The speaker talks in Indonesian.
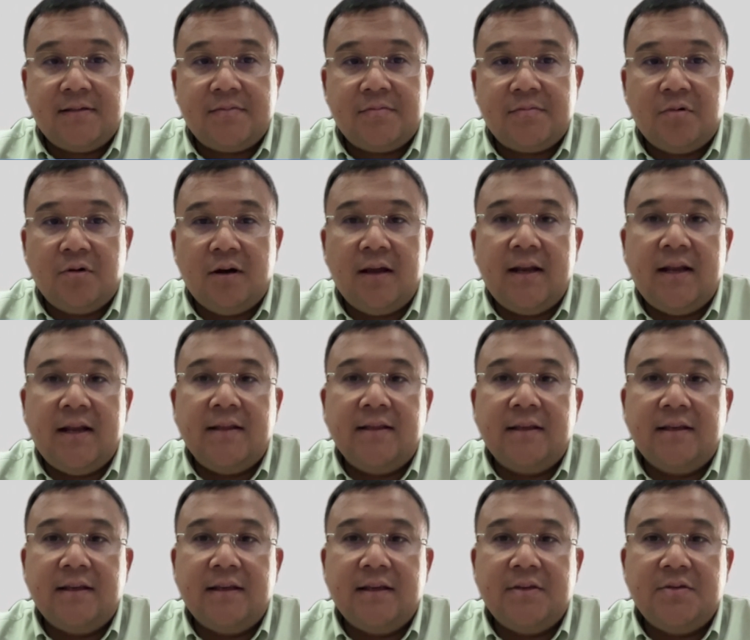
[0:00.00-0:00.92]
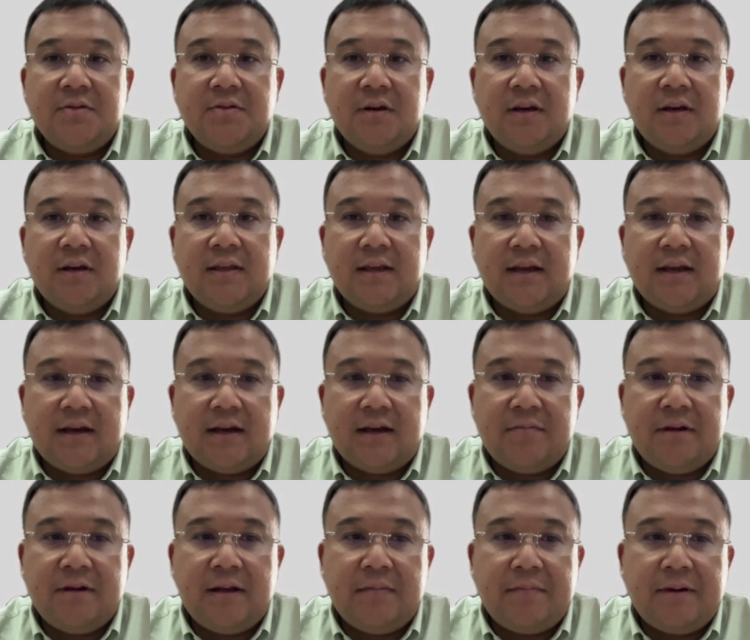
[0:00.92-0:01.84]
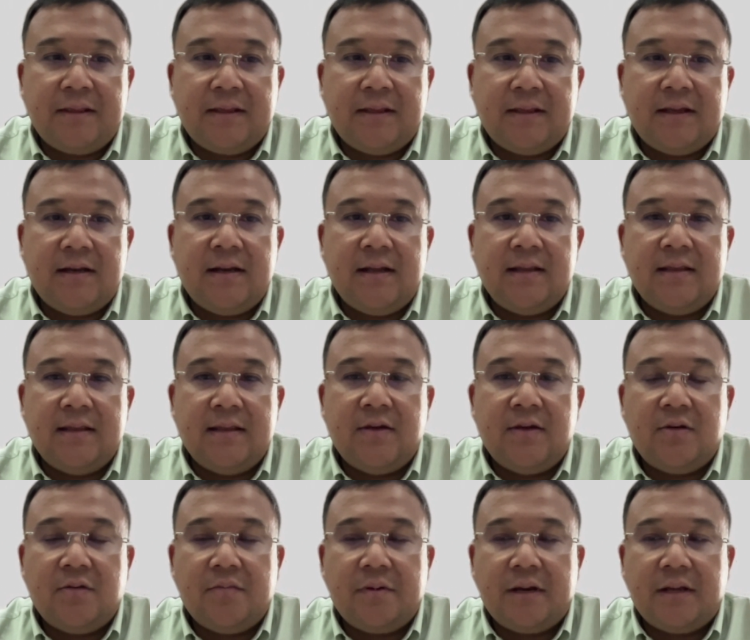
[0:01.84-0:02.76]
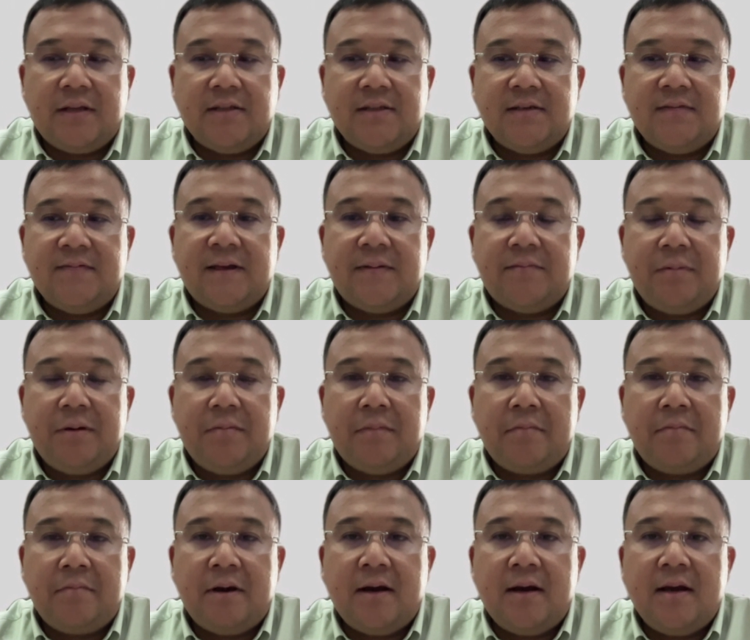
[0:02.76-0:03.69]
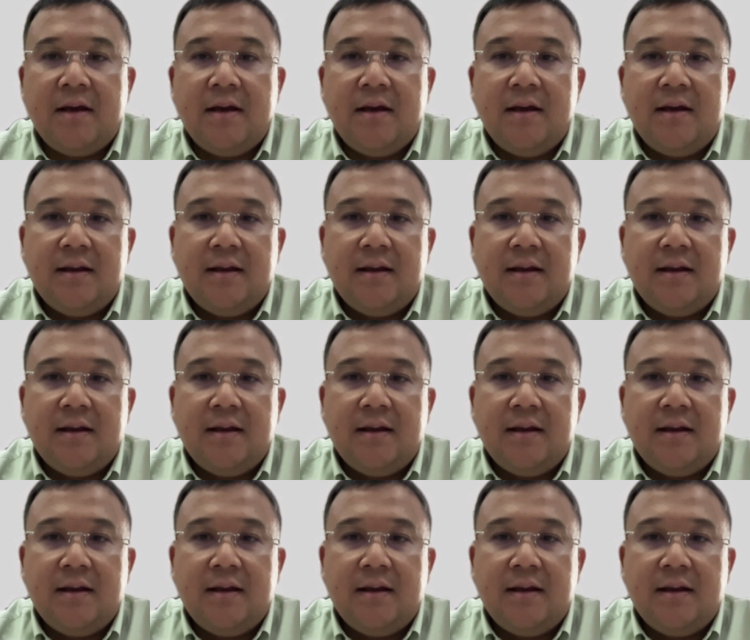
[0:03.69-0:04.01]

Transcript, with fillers: Semoga nantinya juga kita akan mendapatkan data yang komprehensif. Tapi memang